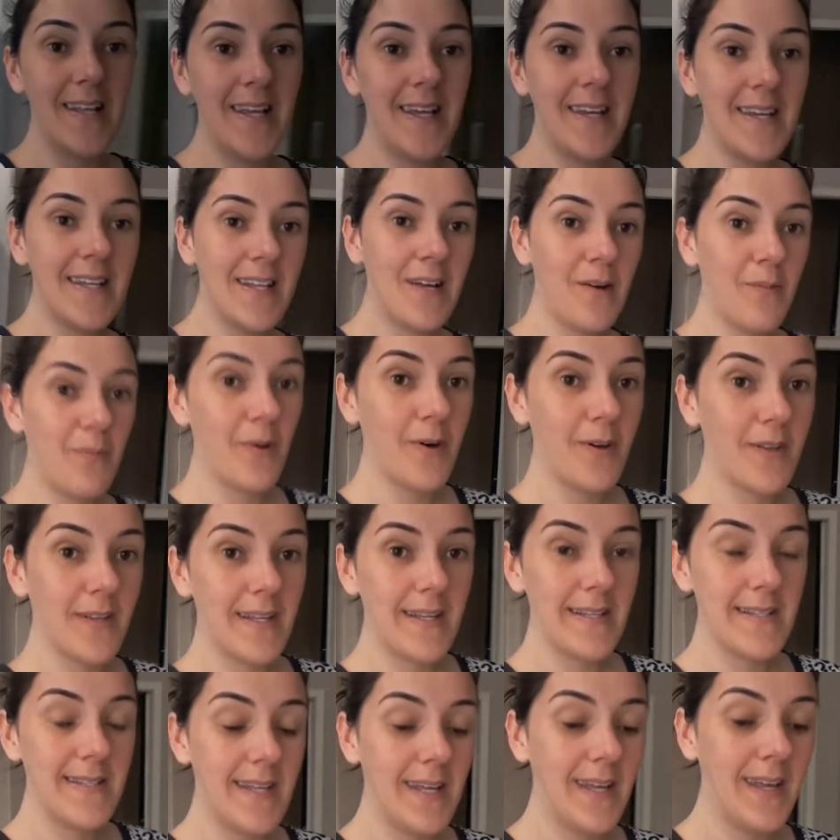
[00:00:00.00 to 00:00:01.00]
ali que daqui a pouco
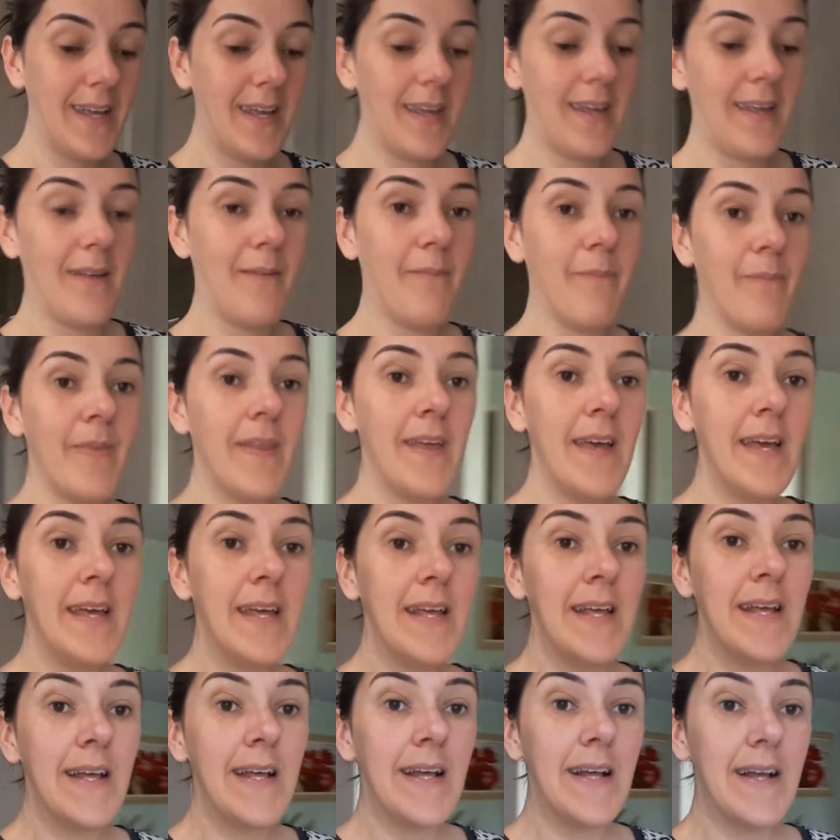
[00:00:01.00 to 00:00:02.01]
tá sequinho.
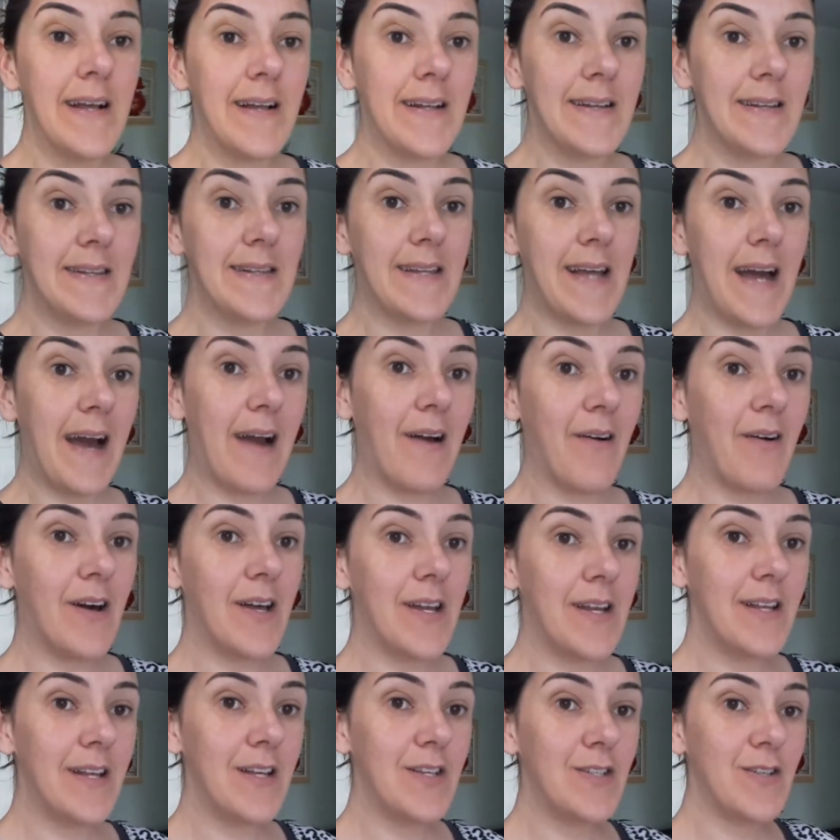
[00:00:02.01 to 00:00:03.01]
Tá,
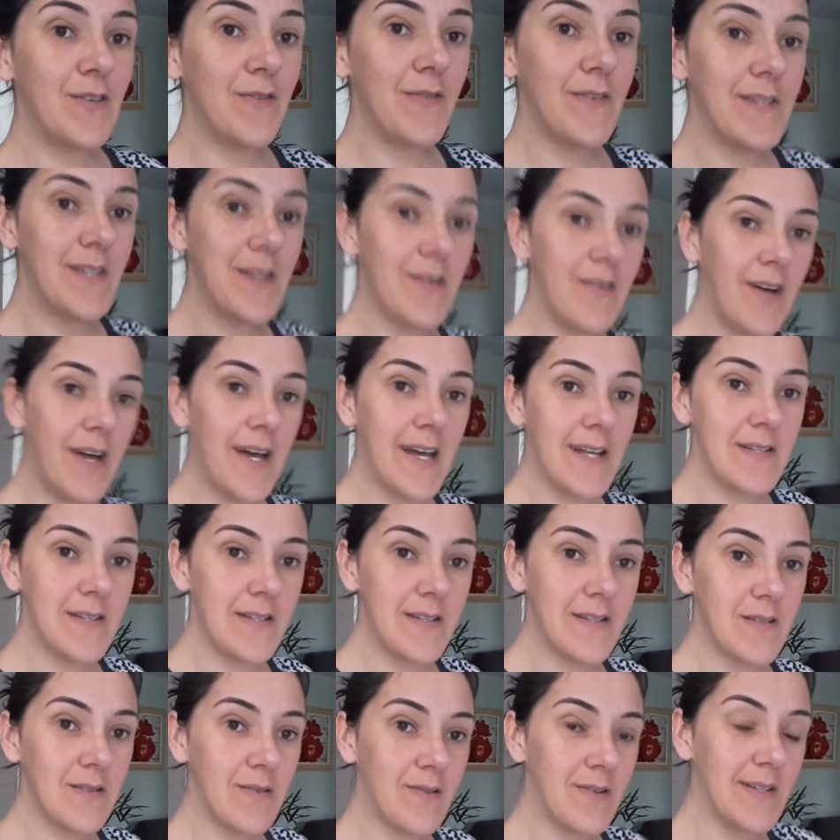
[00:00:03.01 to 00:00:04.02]
agora deixa eu fazer o resto
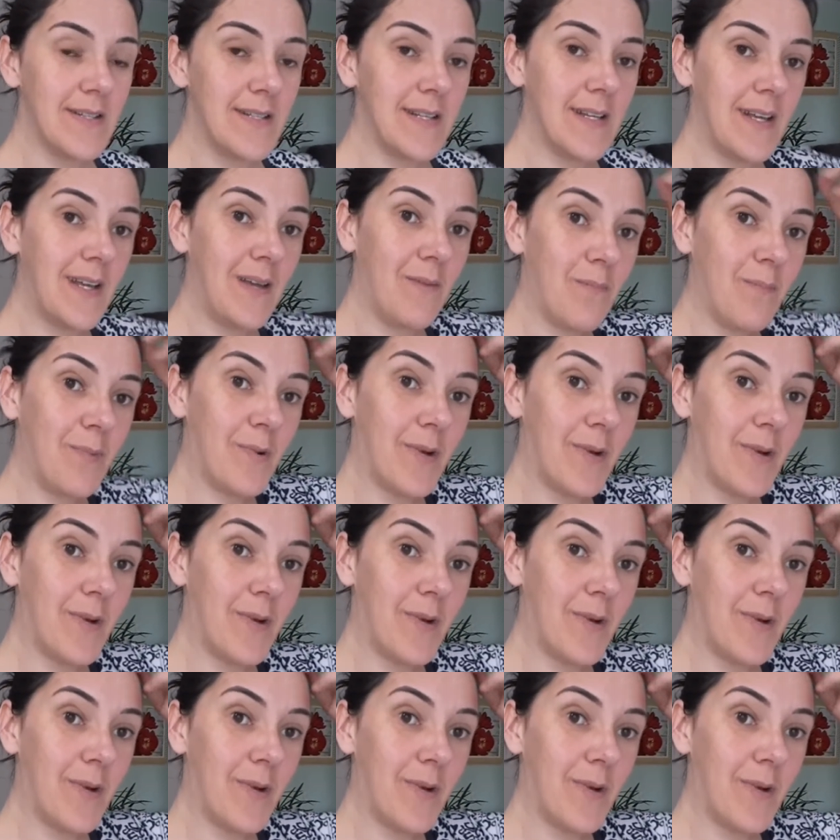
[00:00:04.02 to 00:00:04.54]
das coisas aqui,